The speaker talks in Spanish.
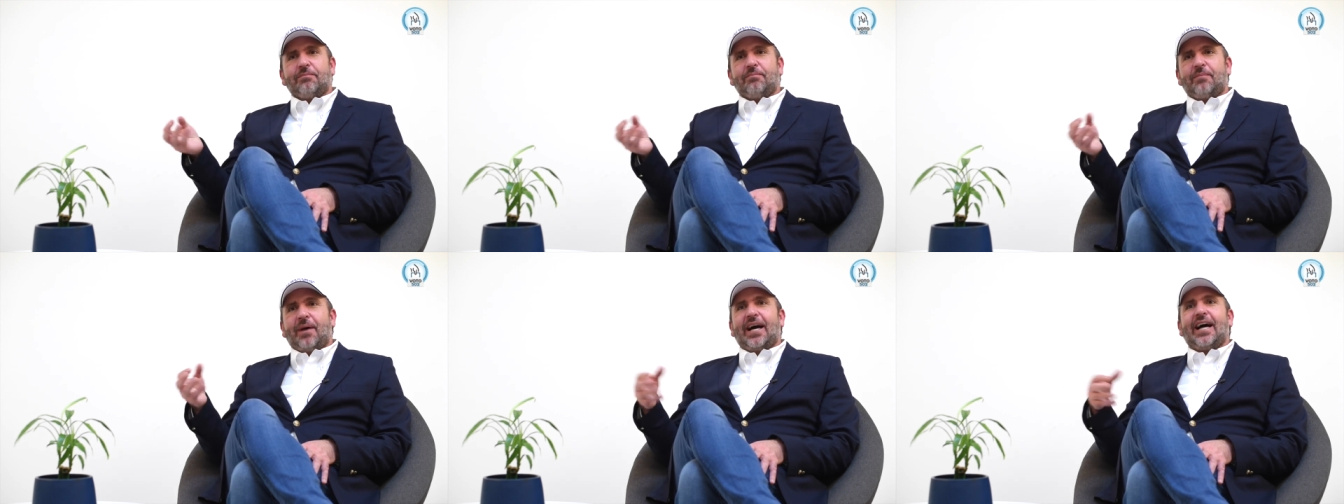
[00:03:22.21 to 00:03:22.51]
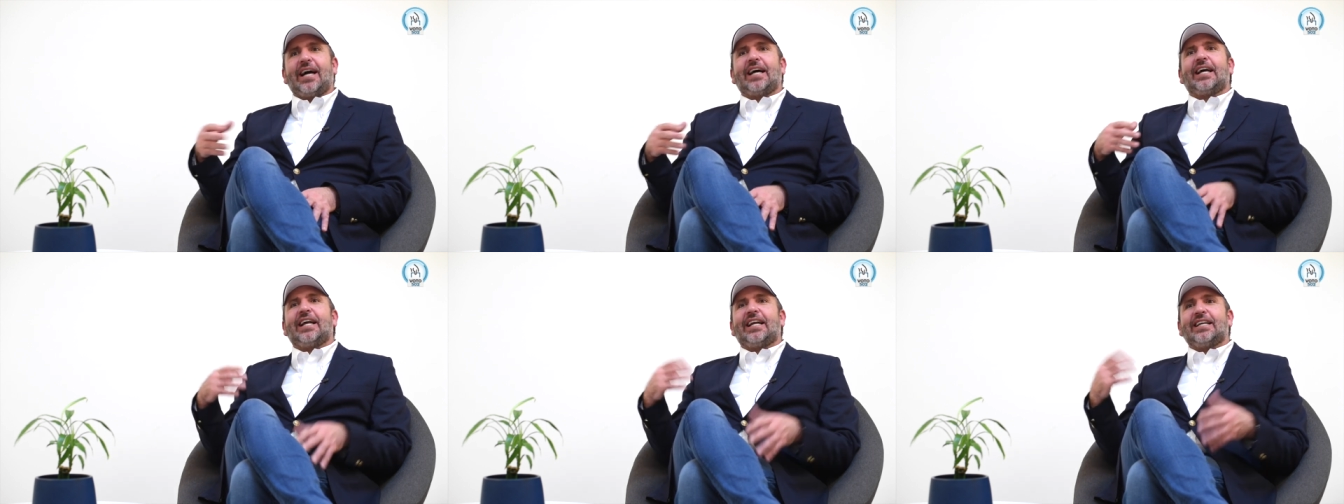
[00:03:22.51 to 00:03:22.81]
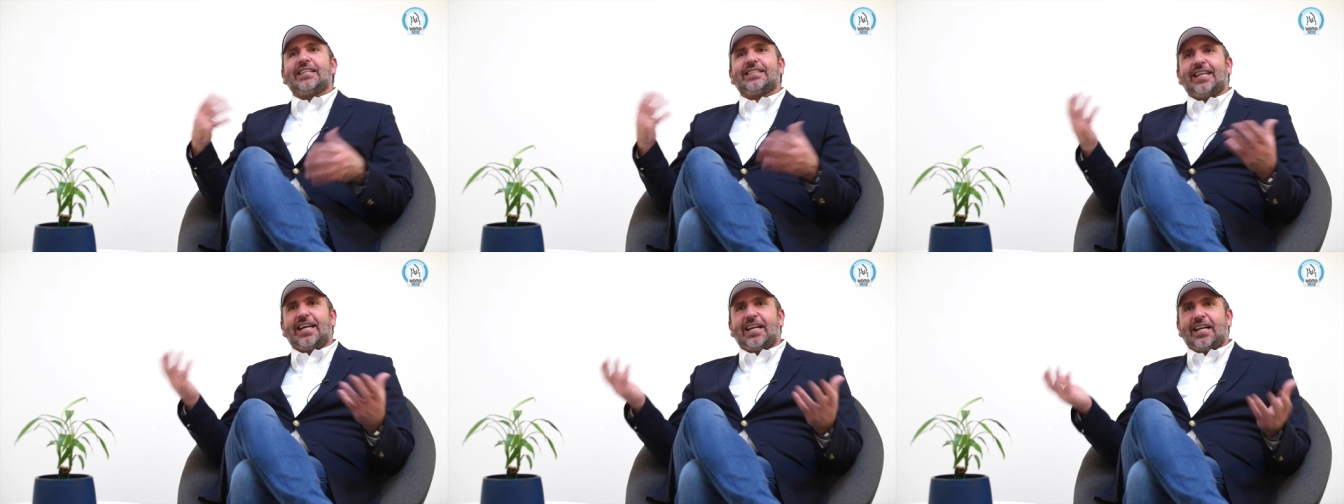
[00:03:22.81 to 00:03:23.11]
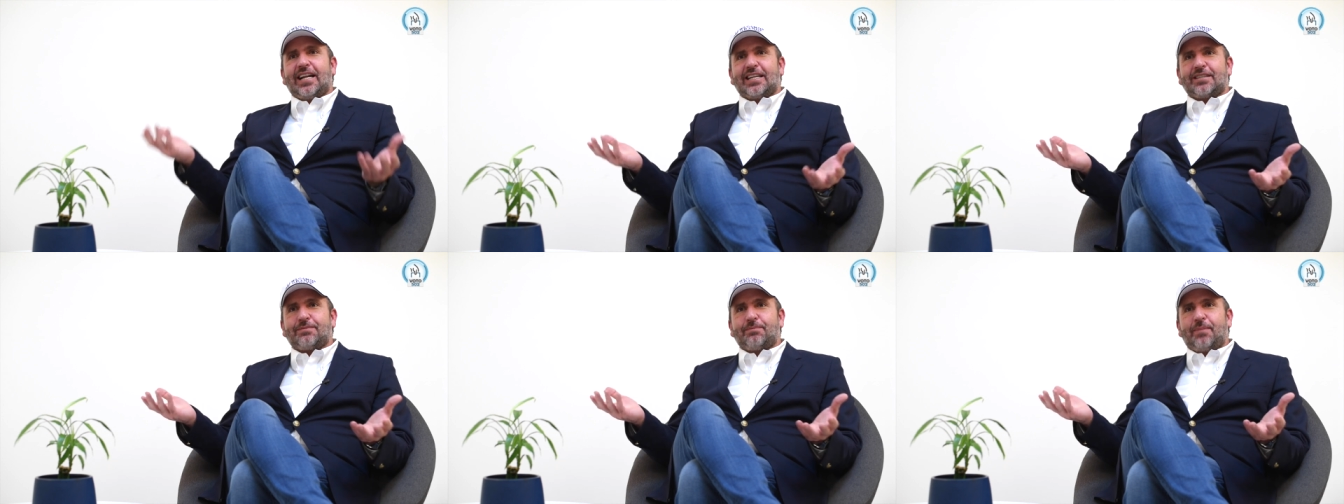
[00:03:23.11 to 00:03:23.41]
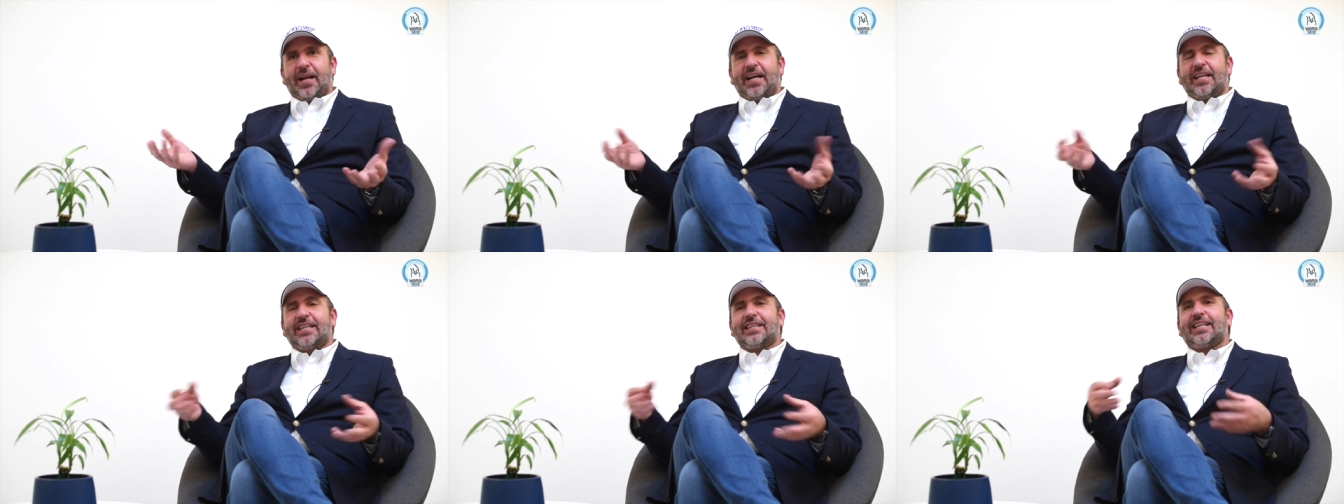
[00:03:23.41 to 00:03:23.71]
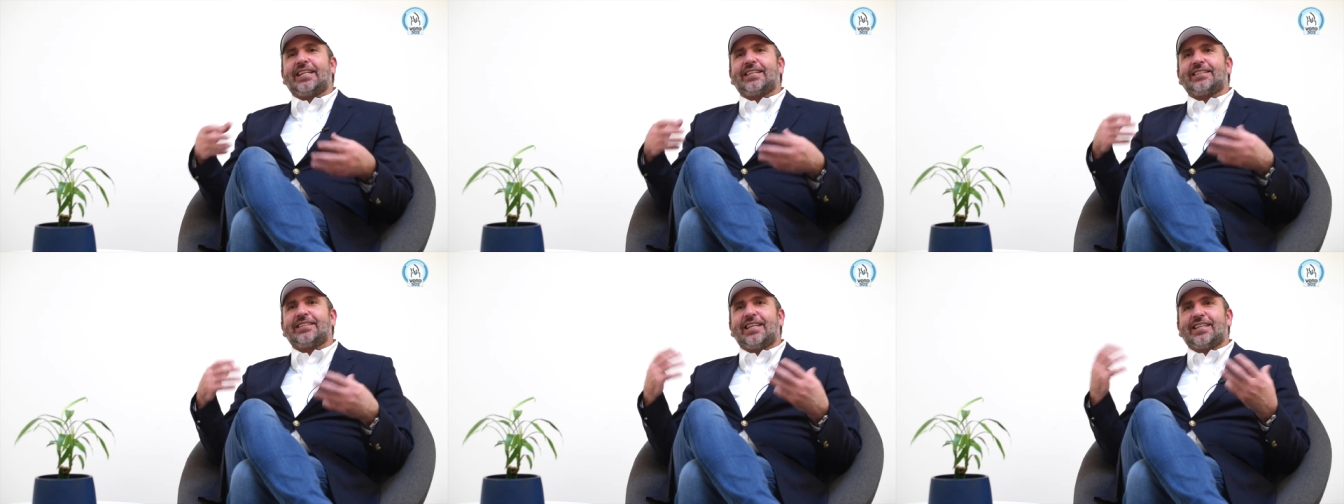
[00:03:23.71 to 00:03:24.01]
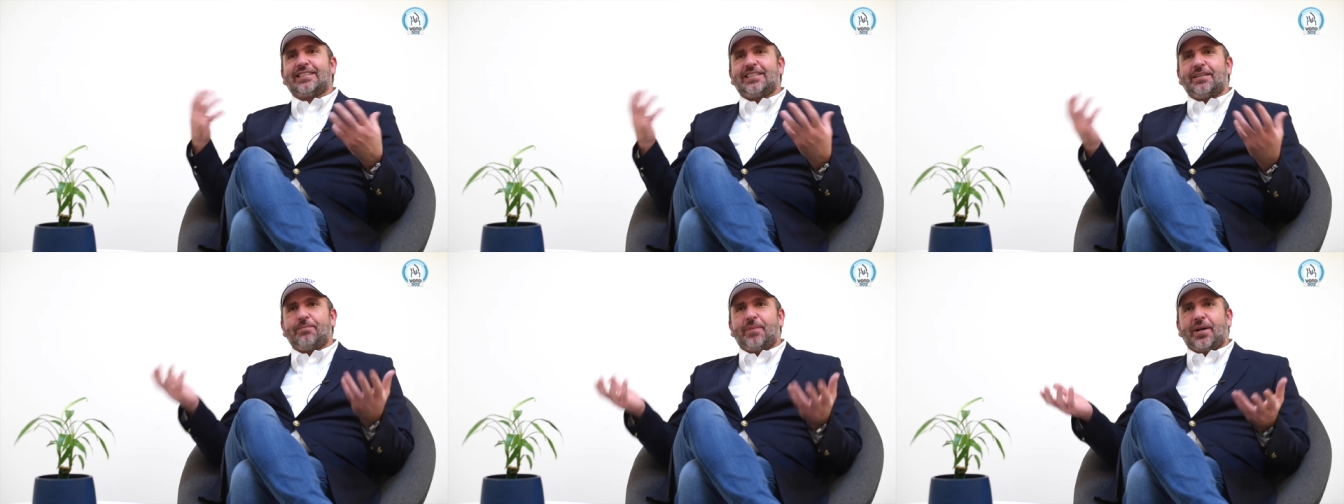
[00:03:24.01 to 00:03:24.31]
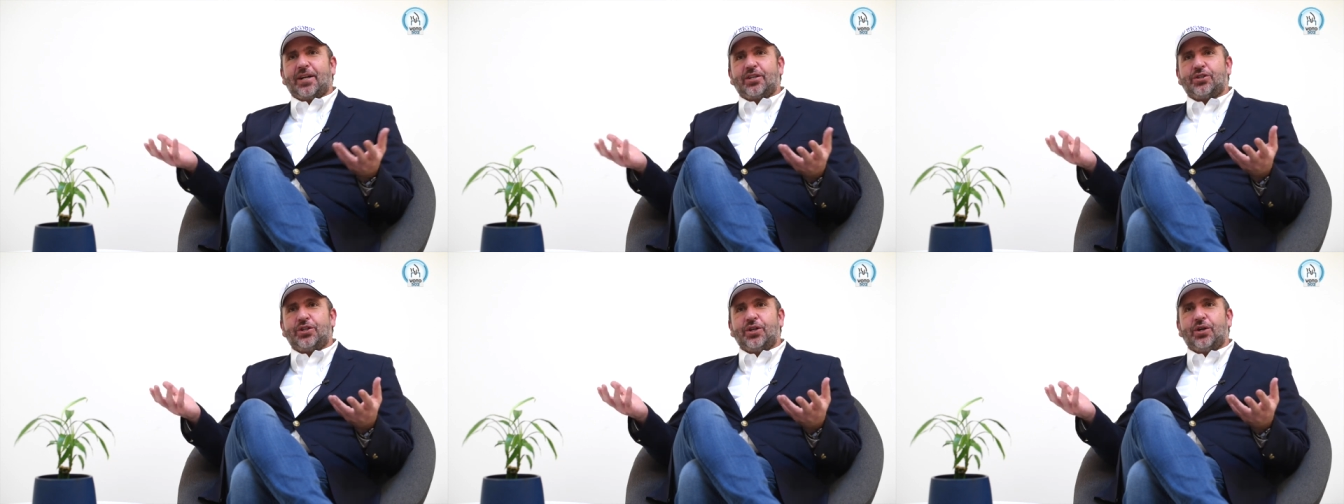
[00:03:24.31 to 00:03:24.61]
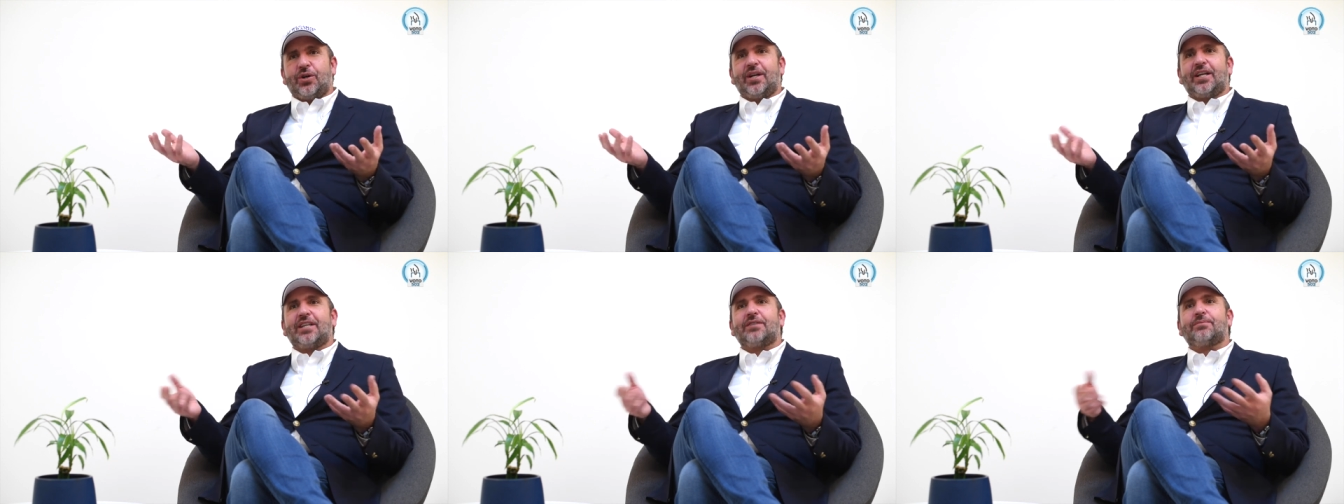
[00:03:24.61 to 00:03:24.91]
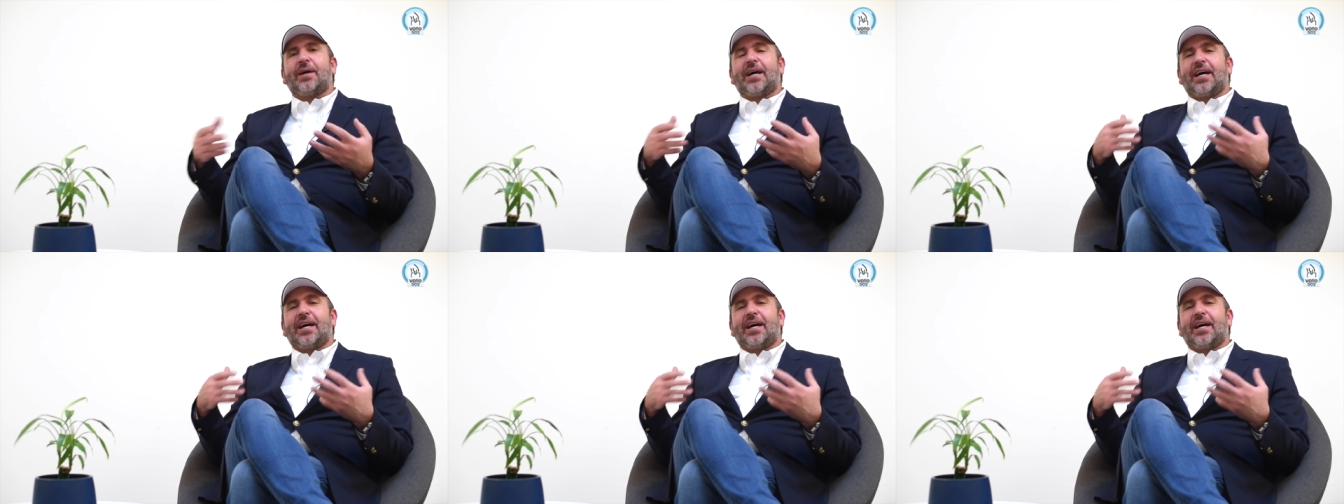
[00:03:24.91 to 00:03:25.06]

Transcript: van a crecer las plantas, las inversiones,